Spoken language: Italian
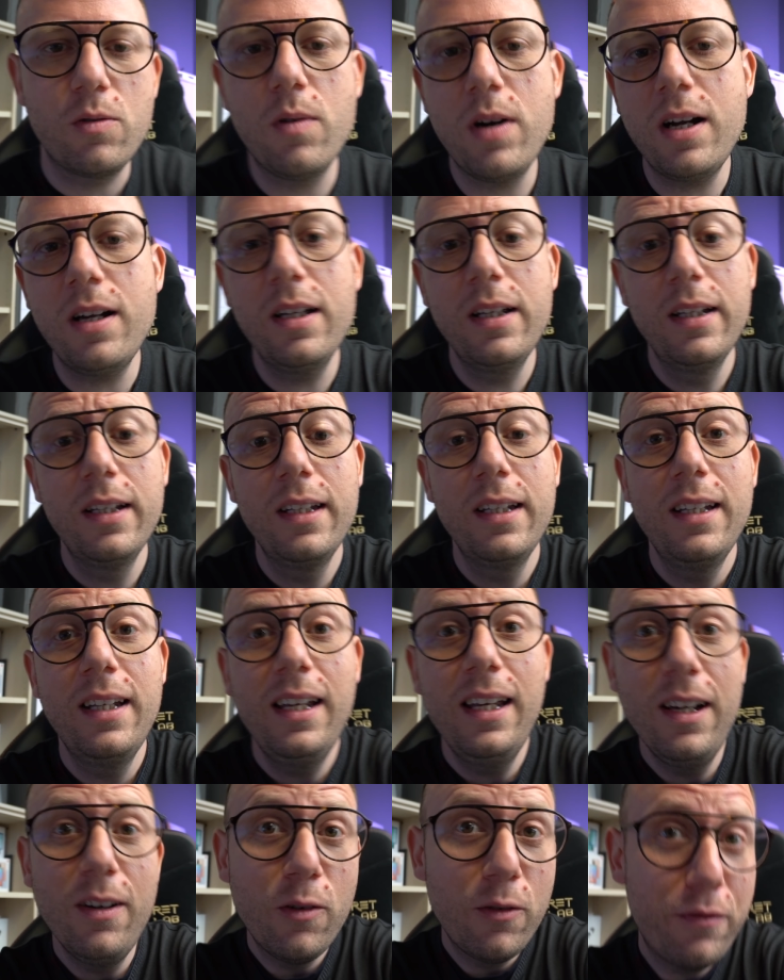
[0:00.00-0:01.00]
qua.
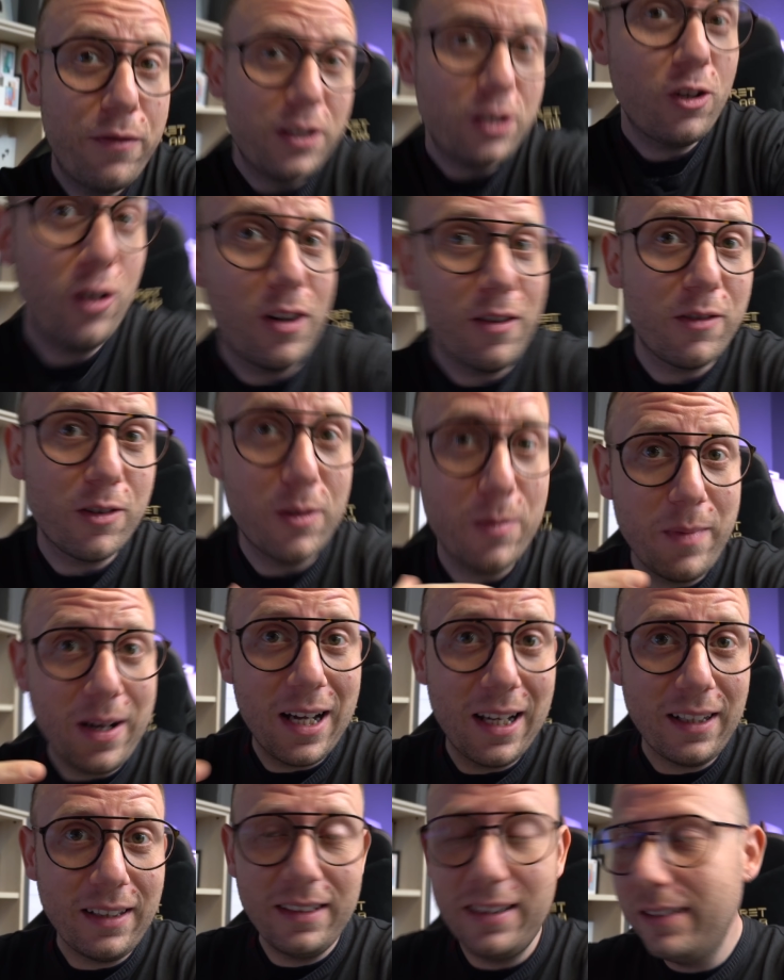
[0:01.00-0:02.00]
Uffici Revo
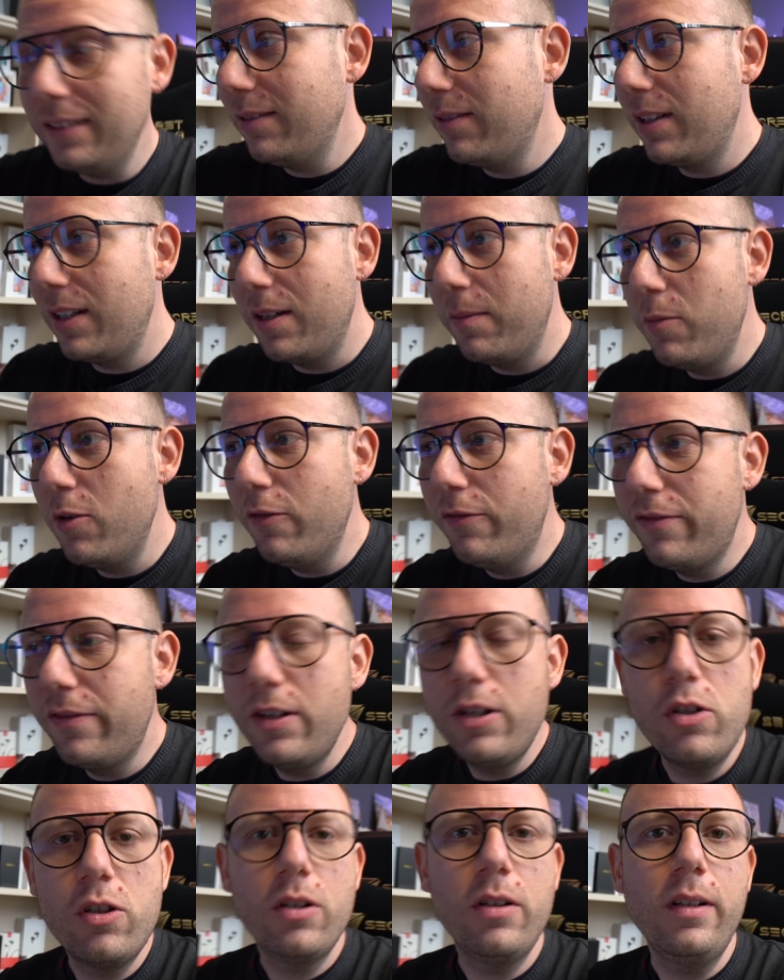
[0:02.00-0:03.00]
Smart, quindi il mio
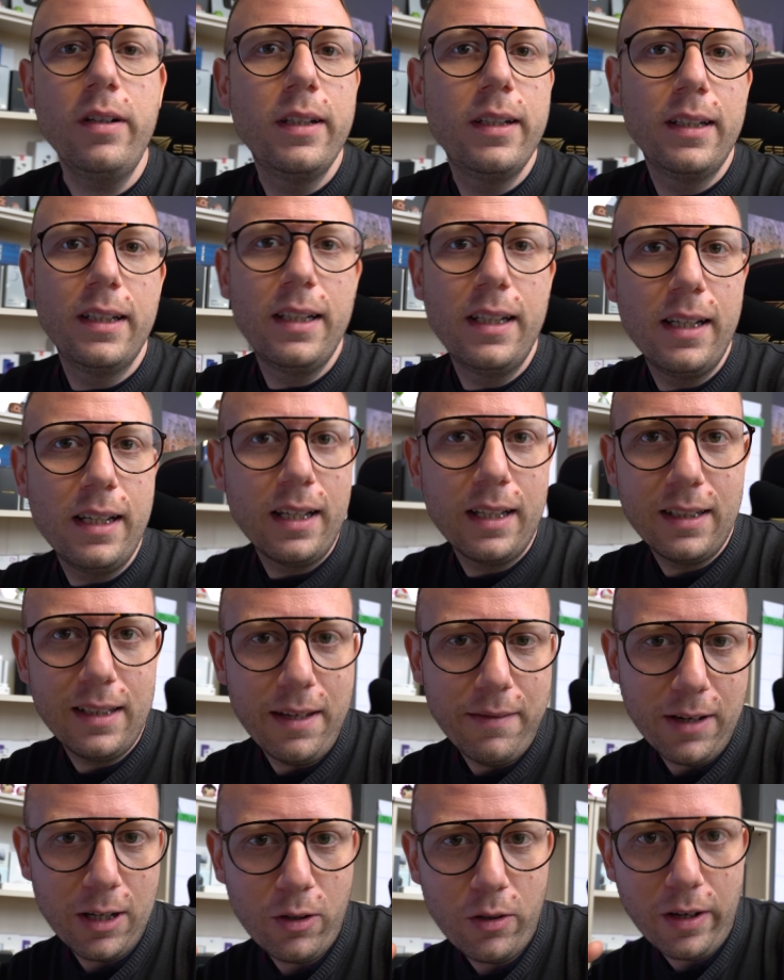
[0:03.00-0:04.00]
ufficio,
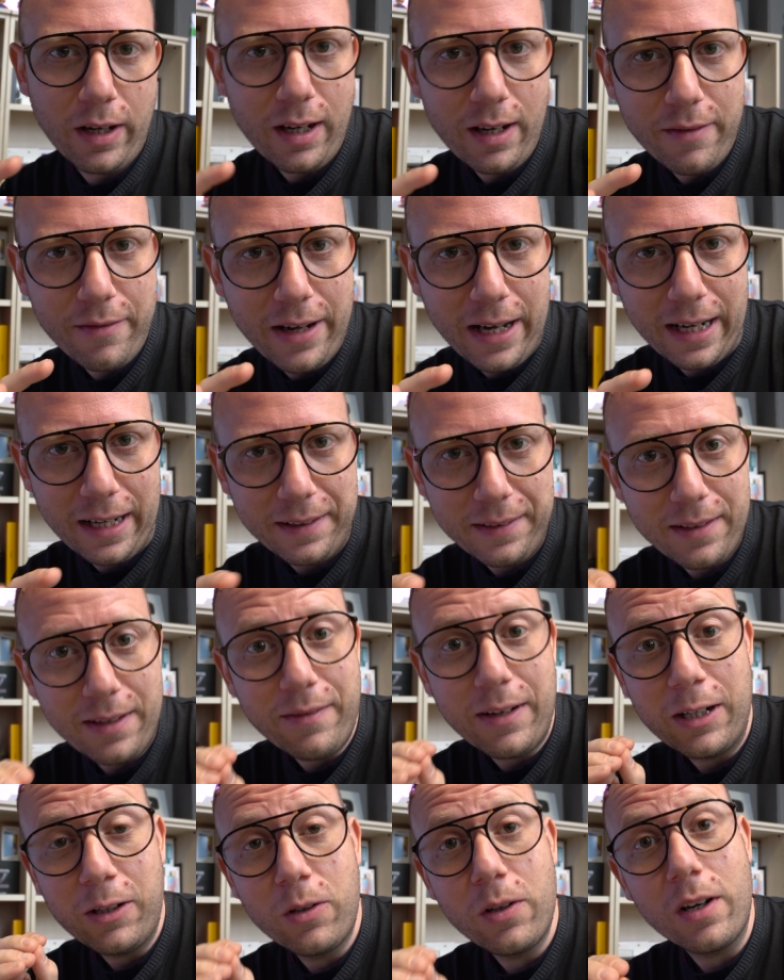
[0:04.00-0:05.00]
deve ancora arrivare,
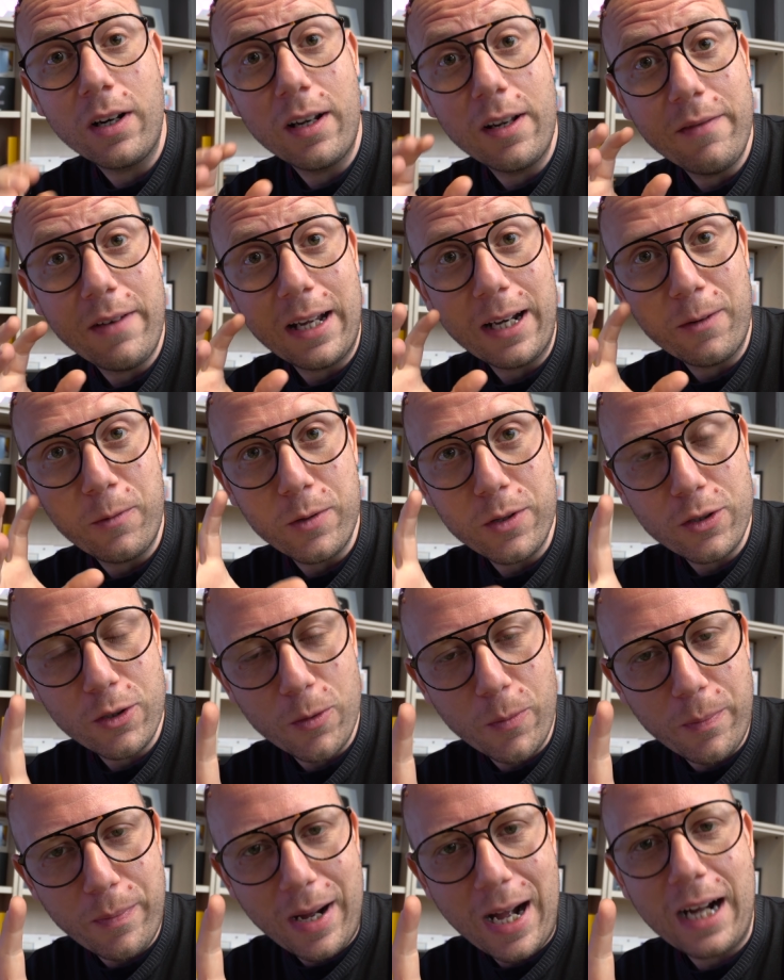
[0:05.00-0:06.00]
deve ancora arrivare
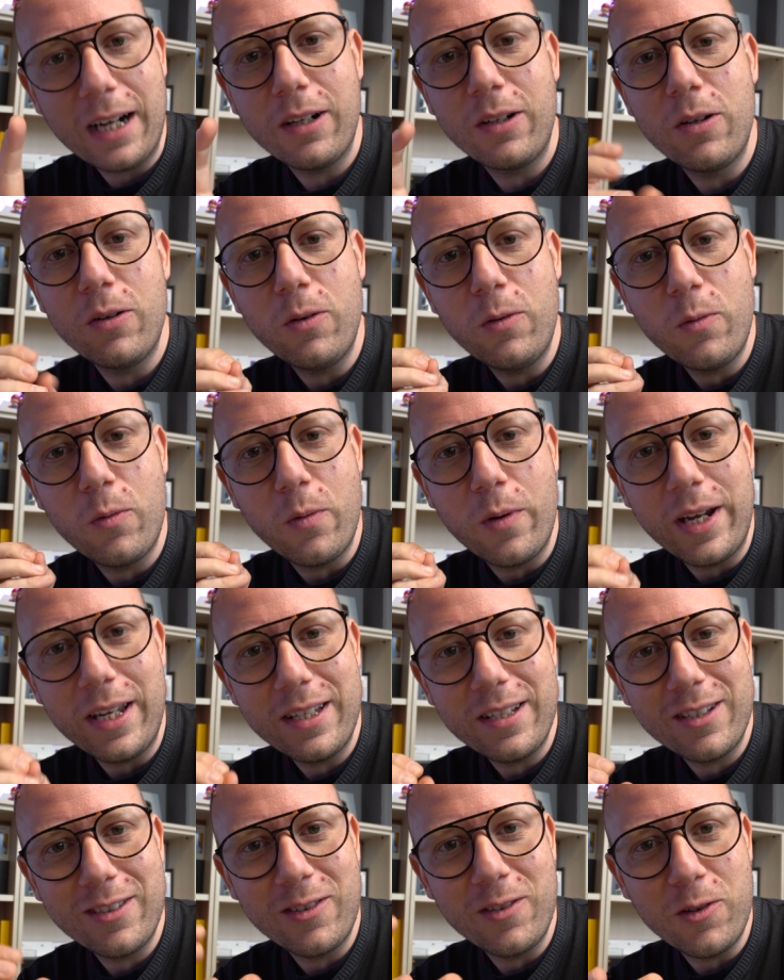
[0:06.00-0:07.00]
questo pacco,
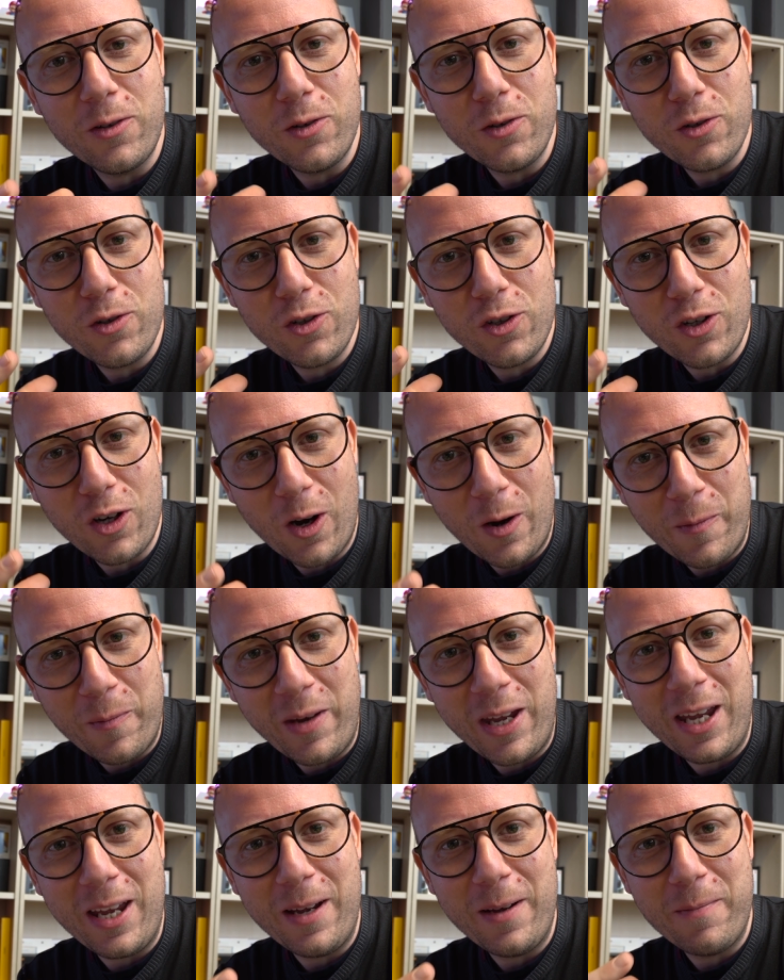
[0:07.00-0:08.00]
questo
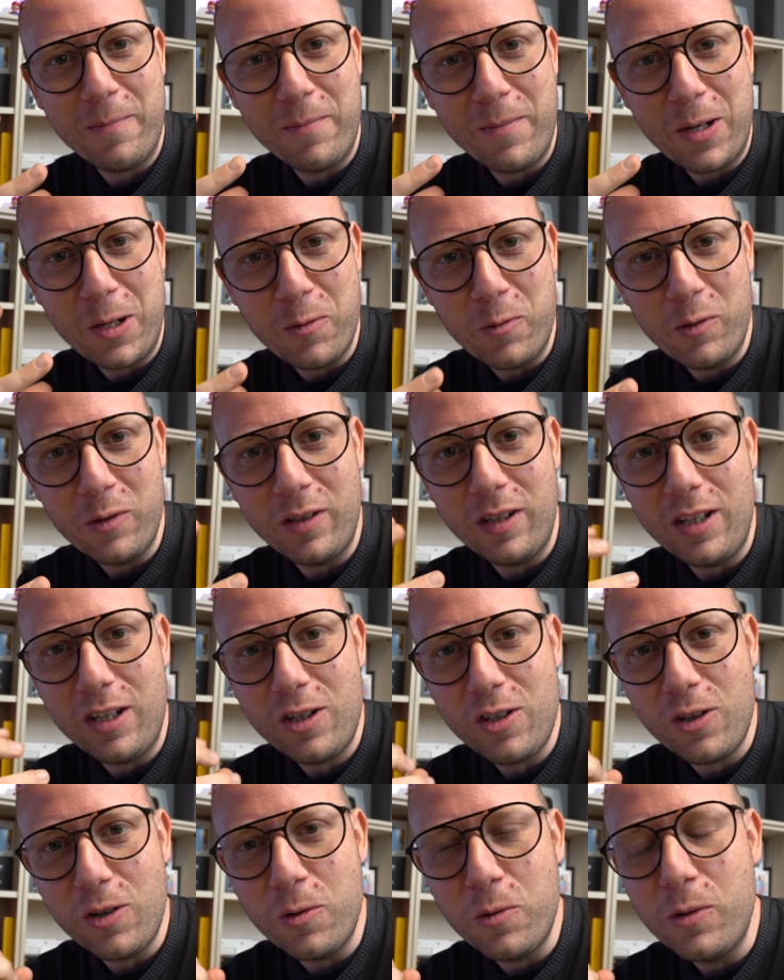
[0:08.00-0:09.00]
Xiaomi Mi
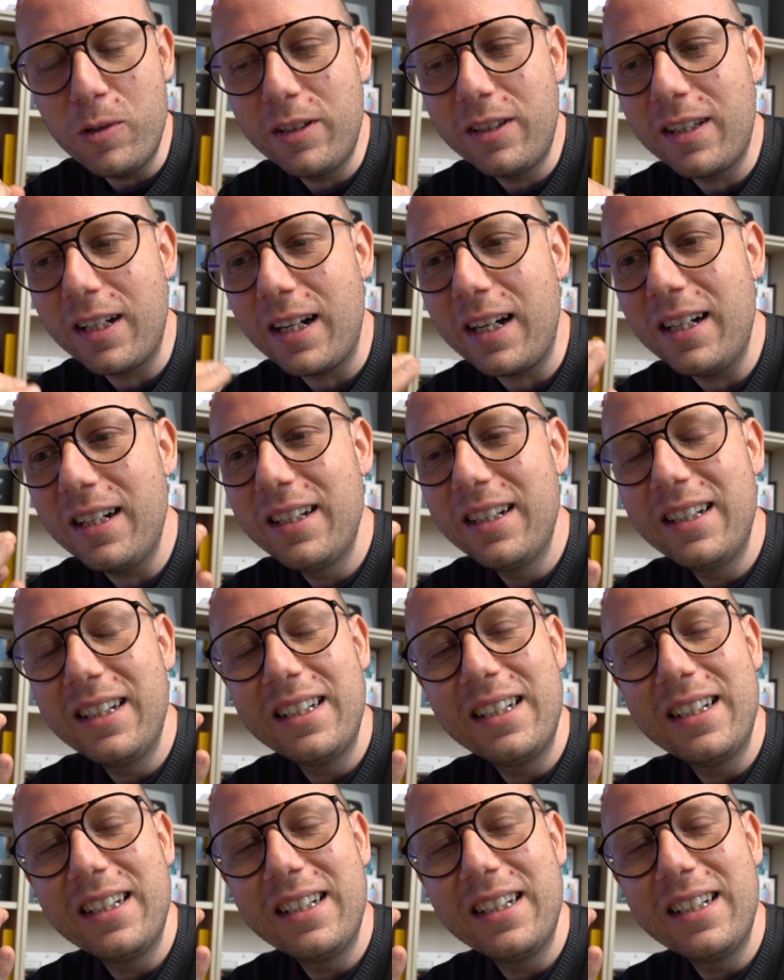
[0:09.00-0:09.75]
11 Ultra.